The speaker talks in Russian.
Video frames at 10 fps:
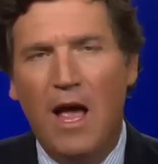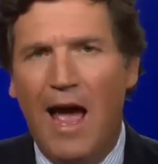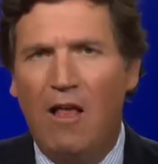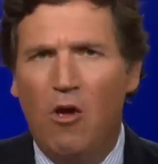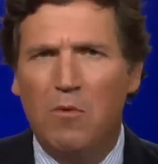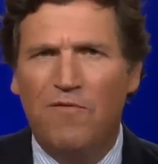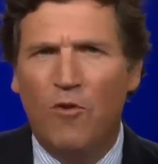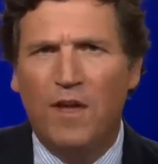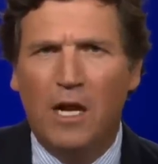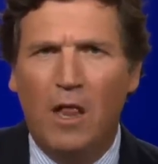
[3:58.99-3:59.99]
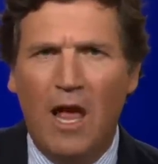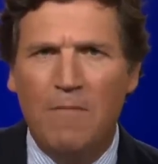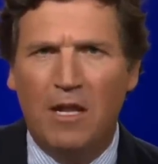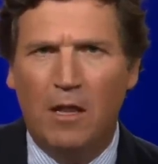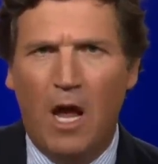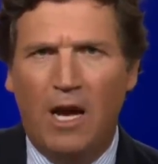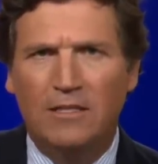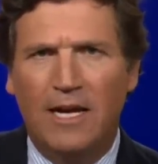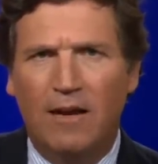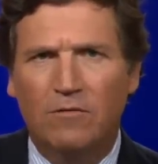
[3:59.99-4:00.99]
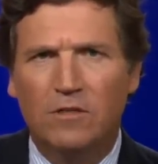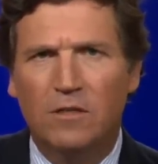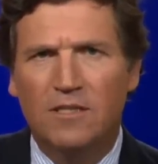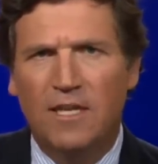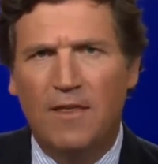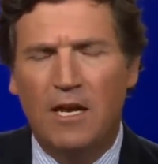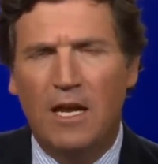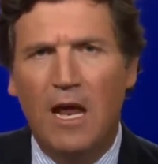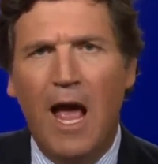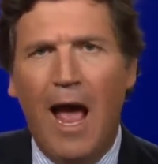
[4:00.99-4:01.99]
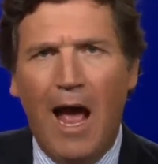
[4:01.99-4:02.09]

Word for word: Как скоро будут климатические локдауны? Давайте еще раз.